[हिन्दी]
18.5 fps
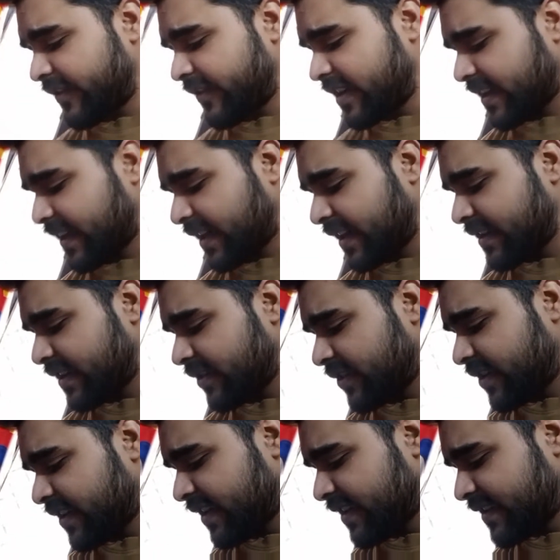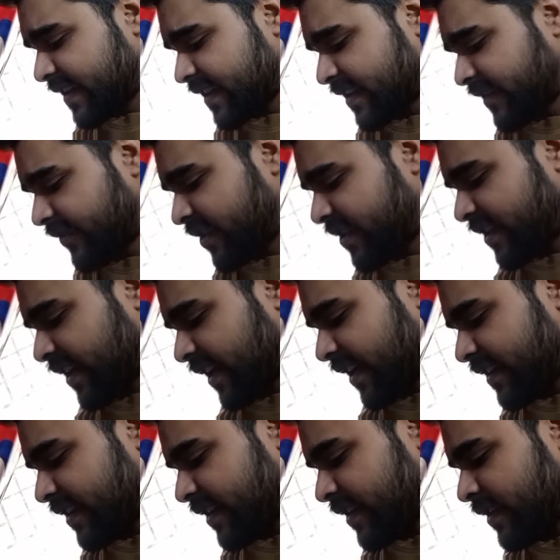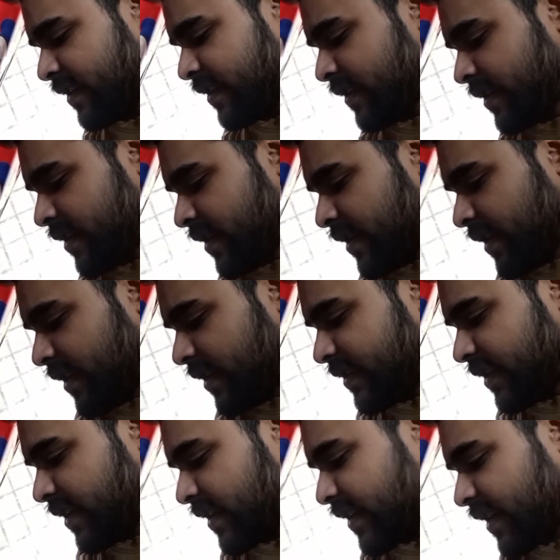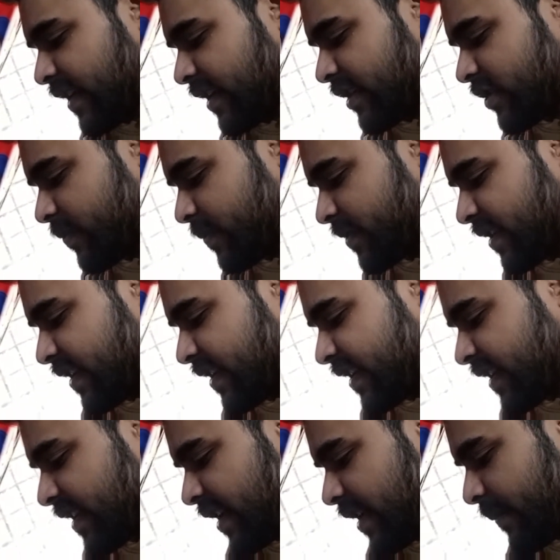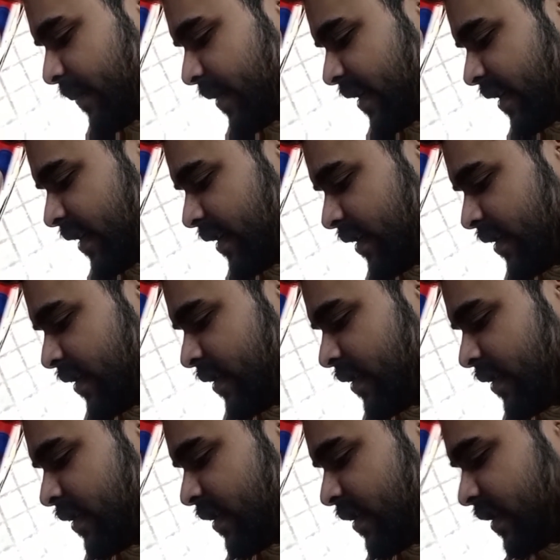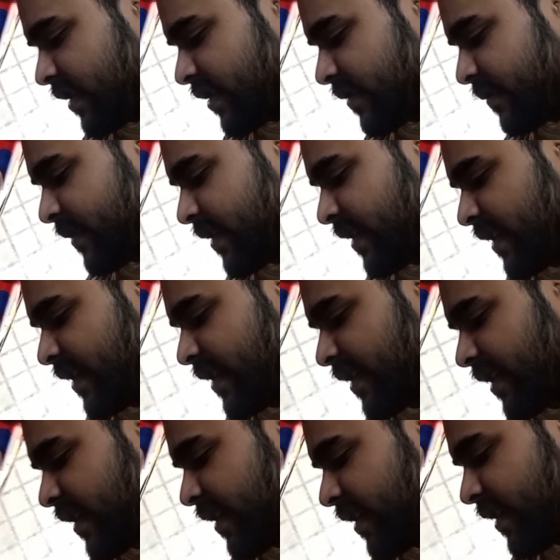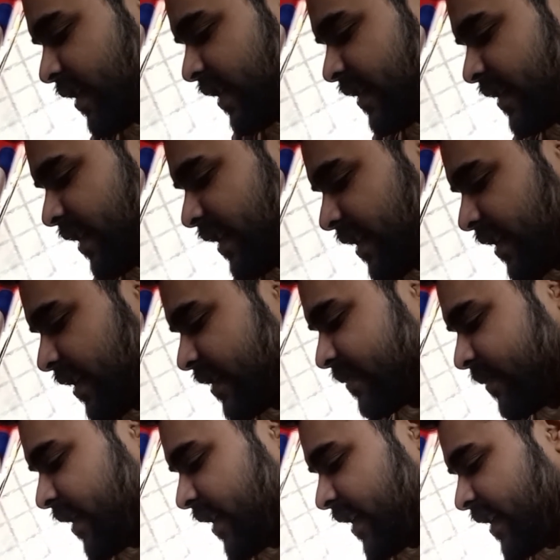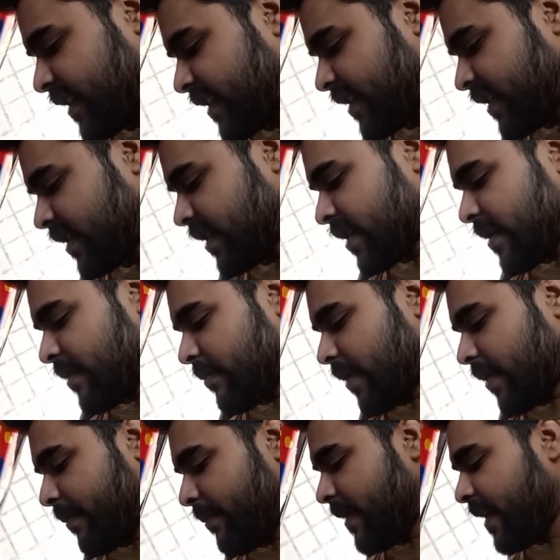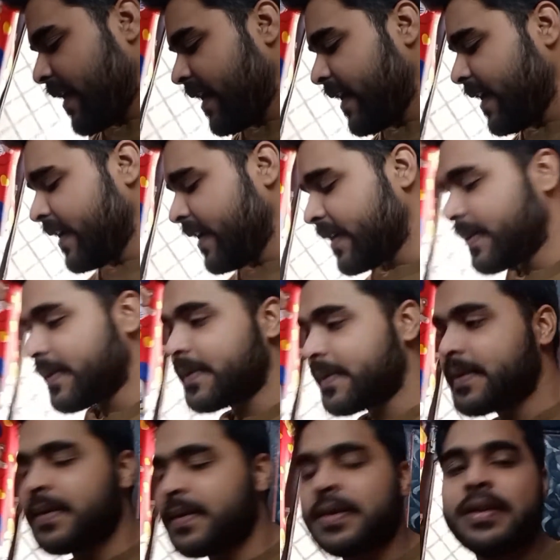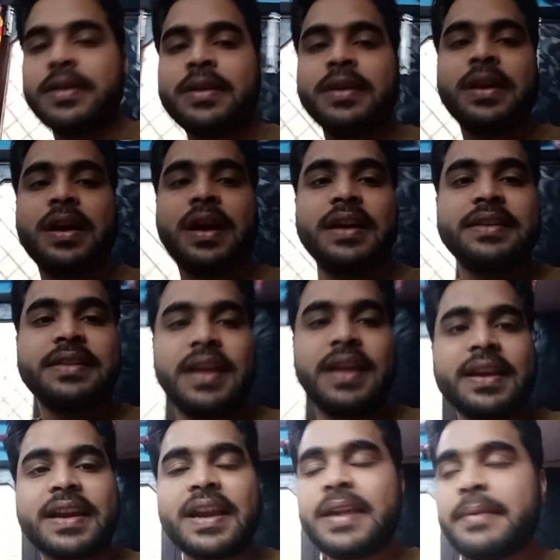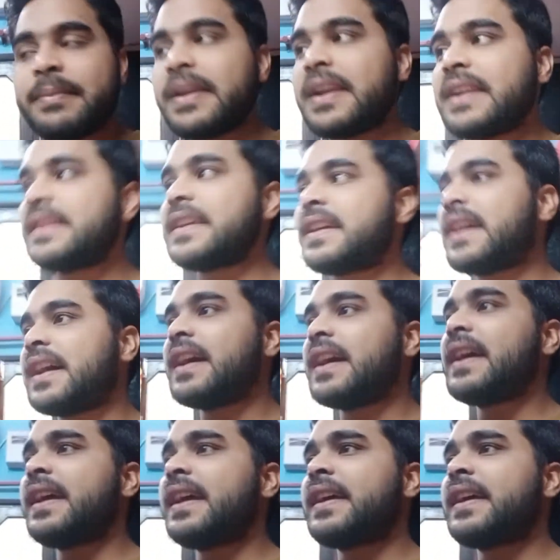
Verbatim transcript: कराया था डीएल से एक्टिवेट कराया था आधार कार्ड तो पता नहीं कहाँ पे है इसमें है कहाँ आधार कार्ड इसमें है नहीं मम्मी आधार कार्ड मेरा देखा है